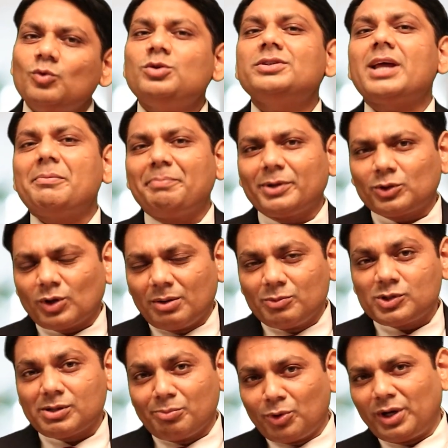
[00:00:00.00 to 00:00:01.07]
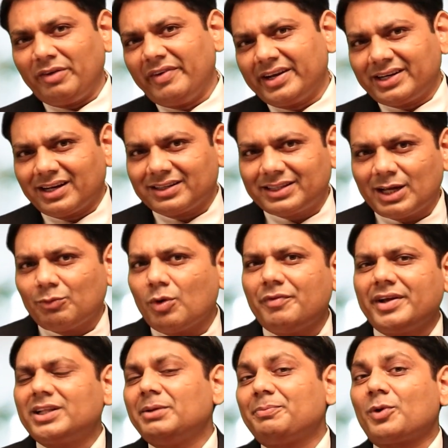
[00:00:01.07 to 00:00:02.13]
उस टाइम पे तो हम उसे मोटिवेट करते हैं वो
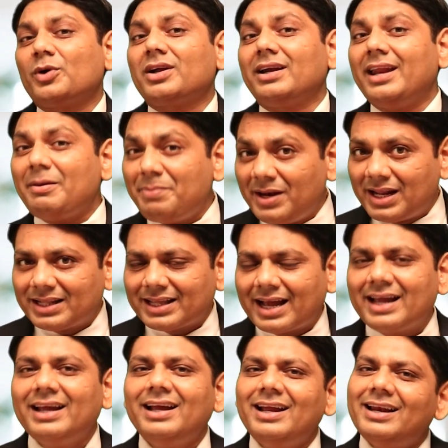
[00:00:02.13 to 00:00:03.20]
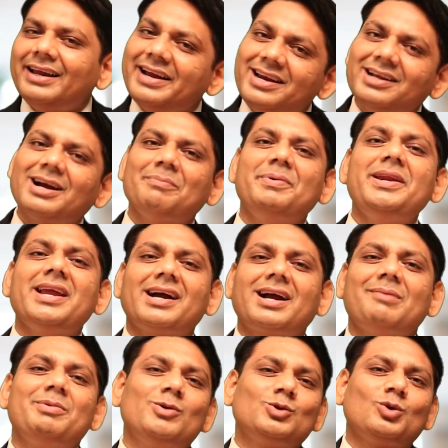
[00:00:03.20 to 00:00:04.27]
व्यक्ति प्रोडक्ट ले भी लेता है लेकिन कभी ना
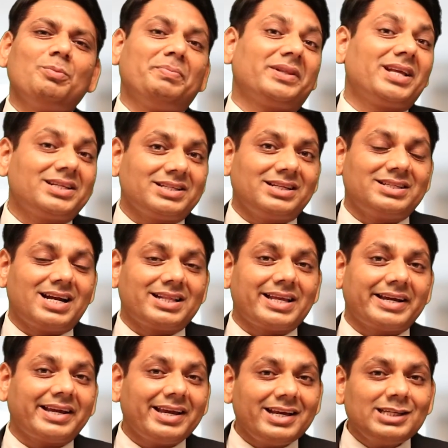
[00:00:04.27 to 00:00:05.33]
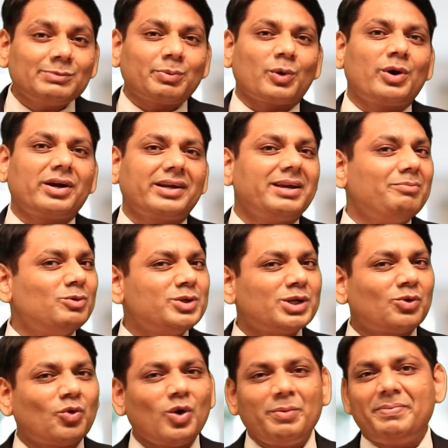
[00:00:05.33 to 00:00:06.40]
कभी उसको पता चल जाता है कि इस प्रोडक्ट की मुझे
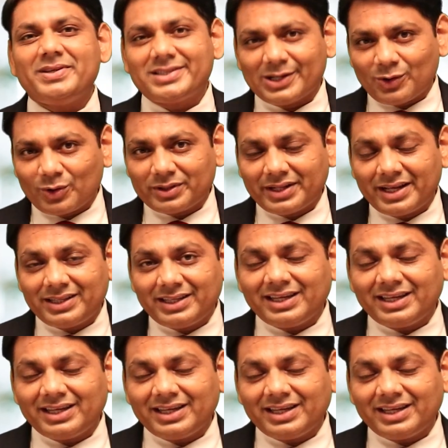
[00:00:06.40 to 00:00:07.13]
कोई भी जरूरत नहीं